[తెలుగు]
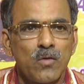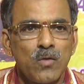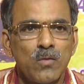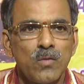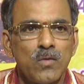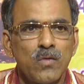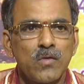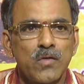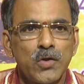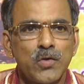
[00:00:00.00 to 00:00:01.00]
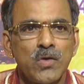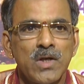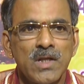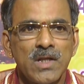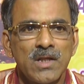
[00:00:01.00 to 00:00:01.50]
గురువు
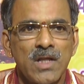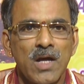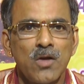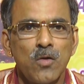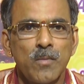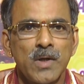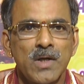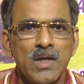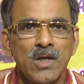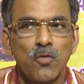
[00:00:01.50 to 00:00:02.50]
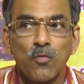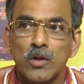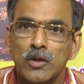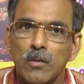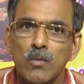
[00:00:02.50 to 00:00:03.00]
శిష్యుణ్ణి దారిలో పెట్టి
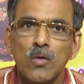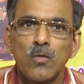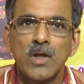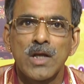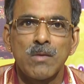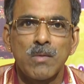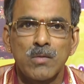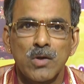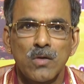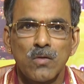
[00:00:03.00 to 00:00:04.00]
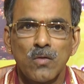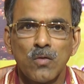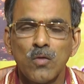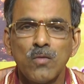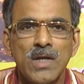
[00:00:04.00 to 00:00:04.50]
ఉత్తమ గురువు దగ్గరికి పంపుతాడు
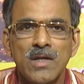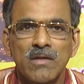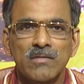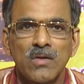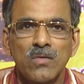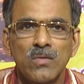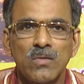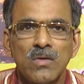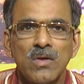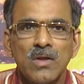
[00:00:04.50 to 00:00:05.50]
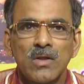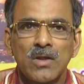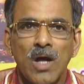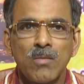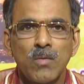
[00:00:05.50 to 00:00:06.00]
గురువులు ఏం చేస్తారు
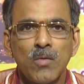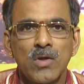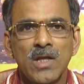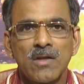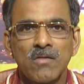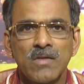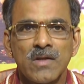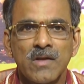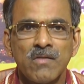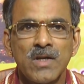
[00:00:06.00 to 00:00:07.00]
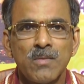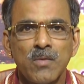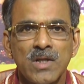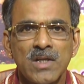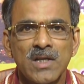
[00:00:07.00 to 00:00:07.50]
తాము బోధించవలసినవన్నీ
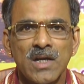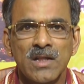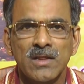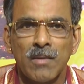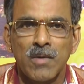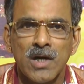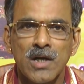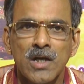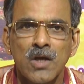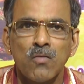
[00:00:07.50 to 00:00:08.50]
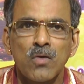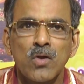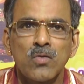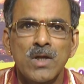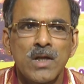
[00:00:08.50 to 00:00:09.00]
బోధించాక తమకంటే
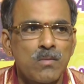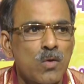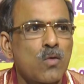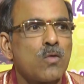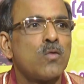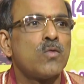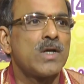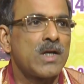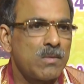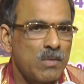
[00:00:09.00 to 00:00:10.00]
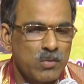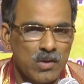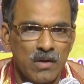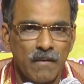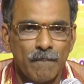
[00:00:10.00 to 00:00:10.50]
ఉన్నతుడైన మరో గురువు దగ్గరికి
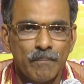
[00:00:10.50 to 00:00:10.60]
పంపుతారు